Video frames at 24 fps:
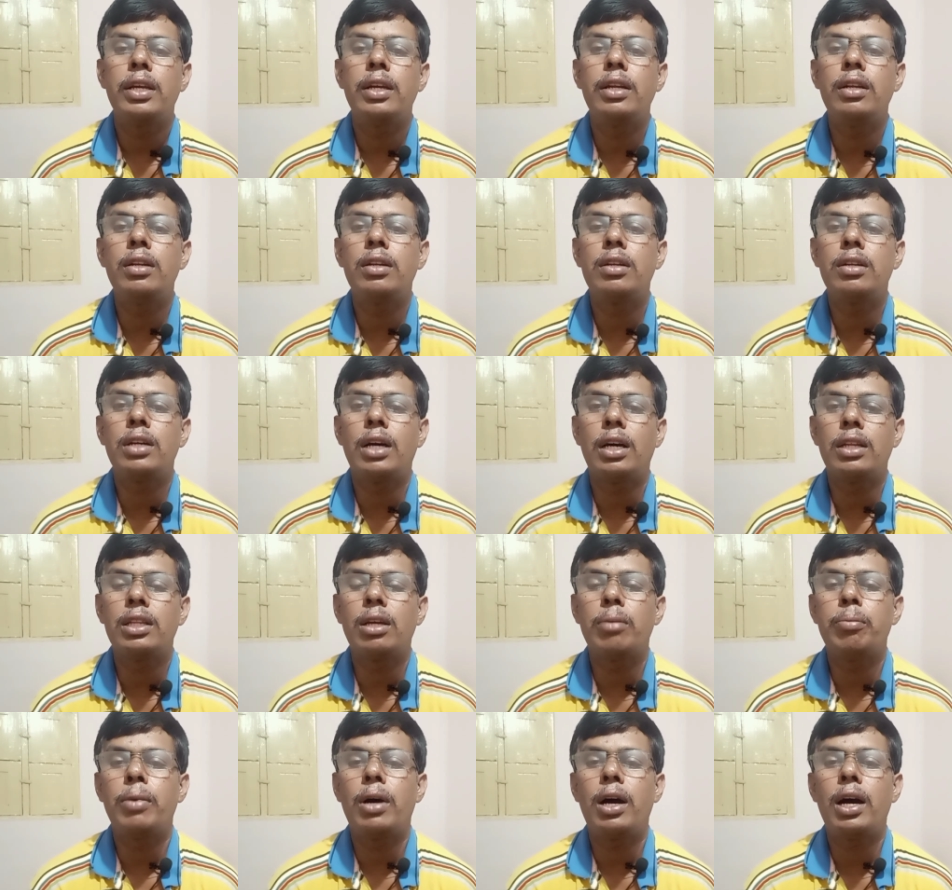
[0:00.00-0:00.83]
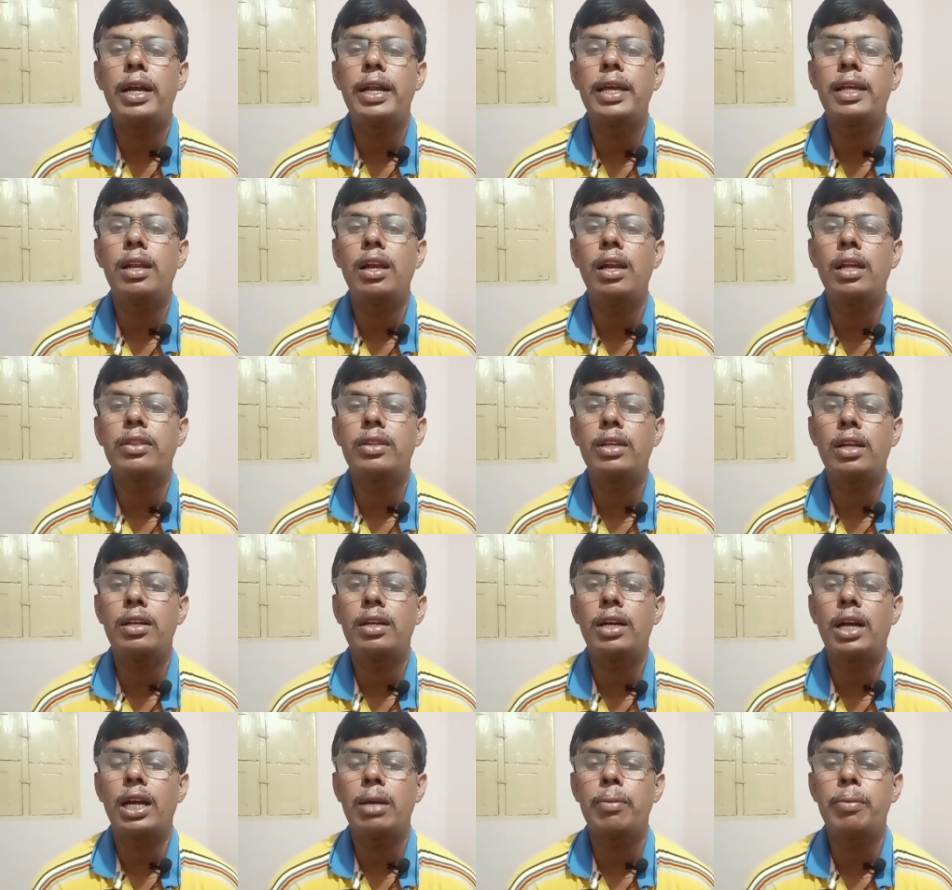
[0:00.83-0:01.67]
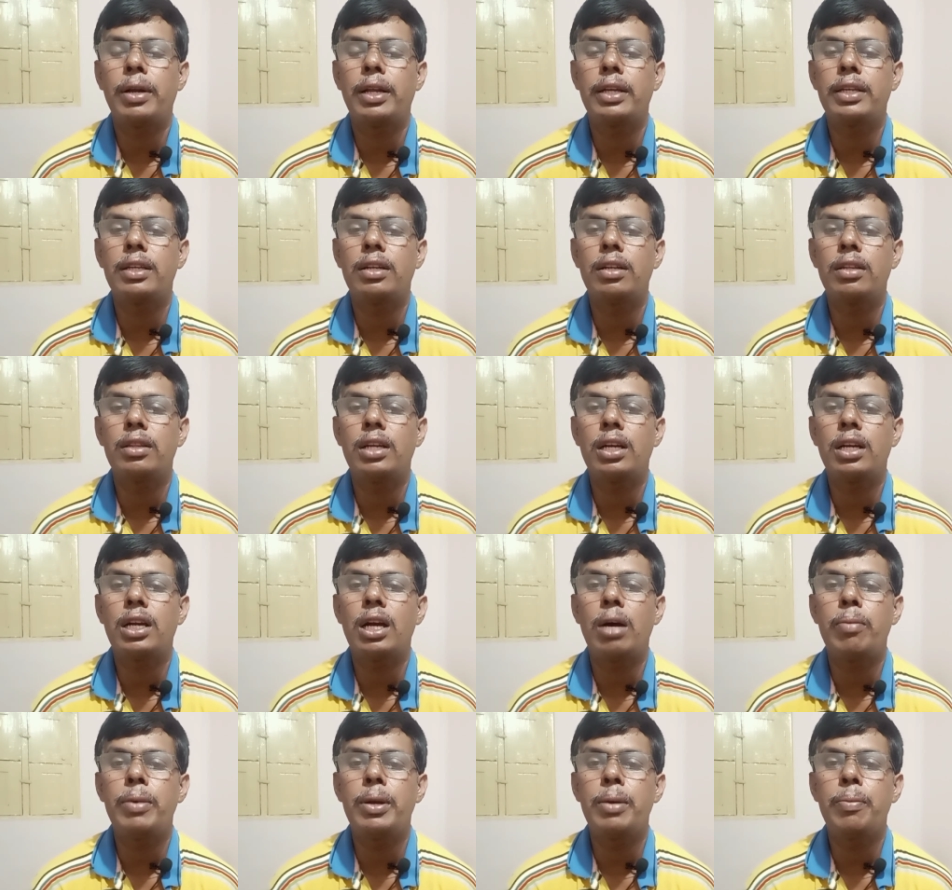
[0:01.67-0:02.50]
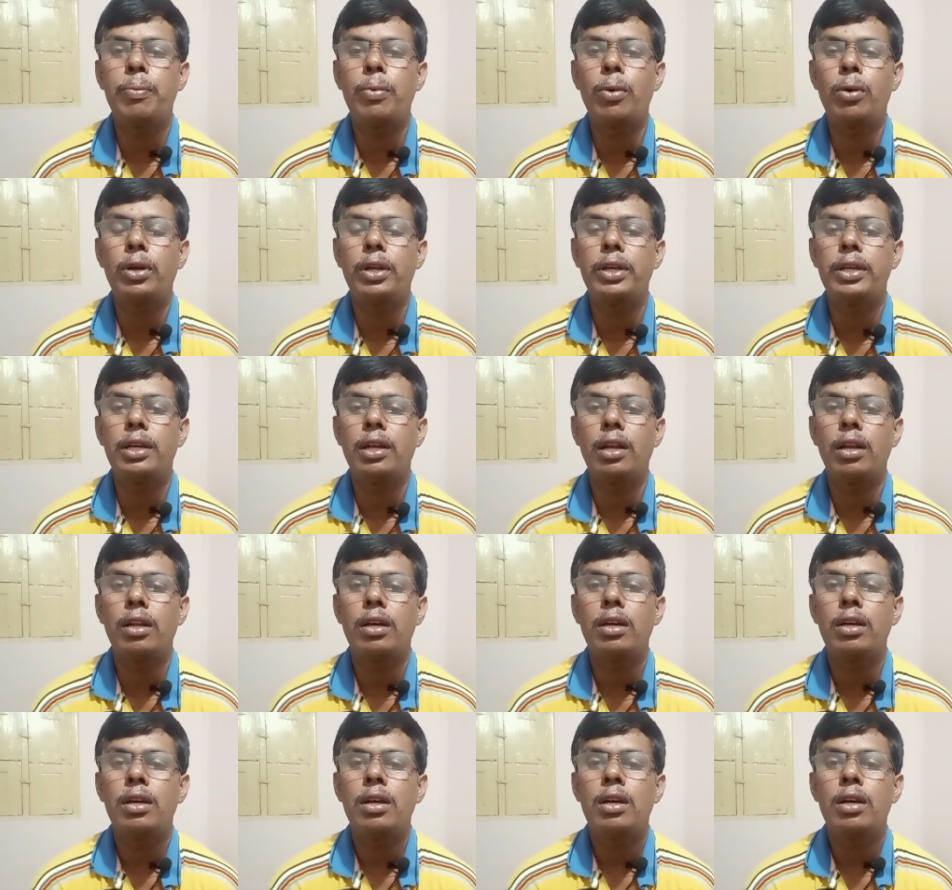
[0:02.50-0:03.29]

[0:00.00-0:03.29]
இன்று அந்த மாநிலத்தில் நடைபெற இருந்த கபடி போட்டியில்